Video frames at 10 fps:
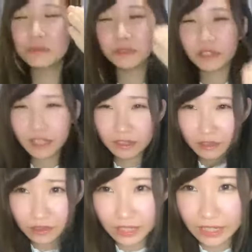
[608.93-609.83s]
自分で
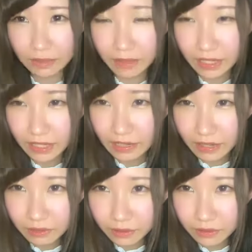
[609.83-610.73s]
言うとねダメなんだ
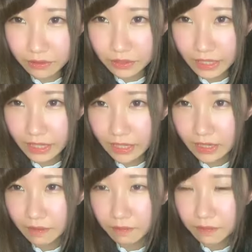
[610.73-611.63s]
よねこういうのよくないか
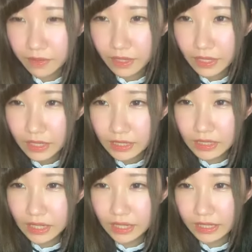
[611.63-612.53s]
らい
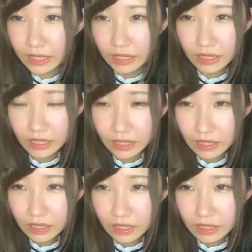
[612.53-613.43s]
じられて
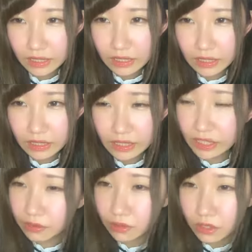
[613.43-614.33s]
き
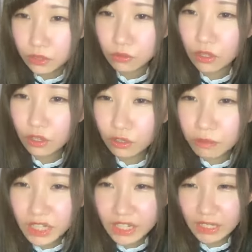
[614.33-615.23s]
てるなんかね
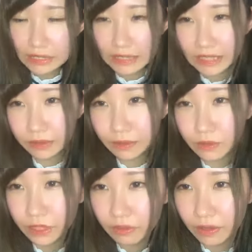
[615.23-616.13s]
みんなでいじってく
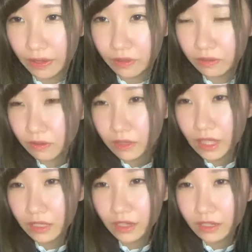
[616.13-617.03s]
るんだよね
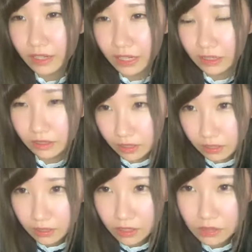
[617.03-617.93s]
ななんで
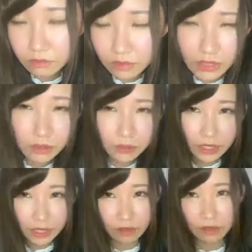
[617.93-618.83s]
私割と
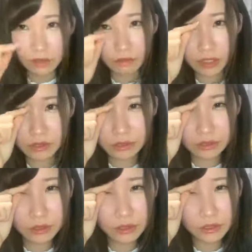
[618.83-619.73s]
ね割と
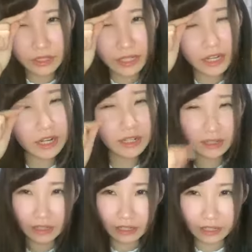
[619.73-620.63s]
クールなキャラ
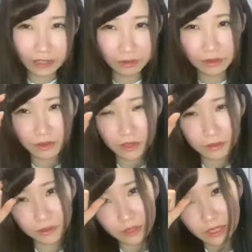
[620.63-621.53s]
なんだけどそんな
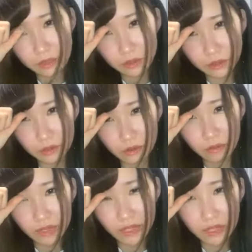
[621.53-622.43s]
ことないちょっとすごい
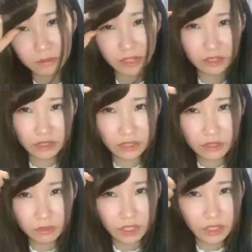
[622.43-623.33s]
前髪がねい
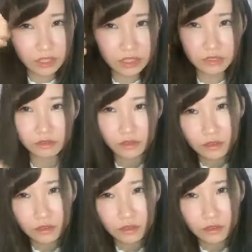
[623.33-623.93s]
つも気になっちゃう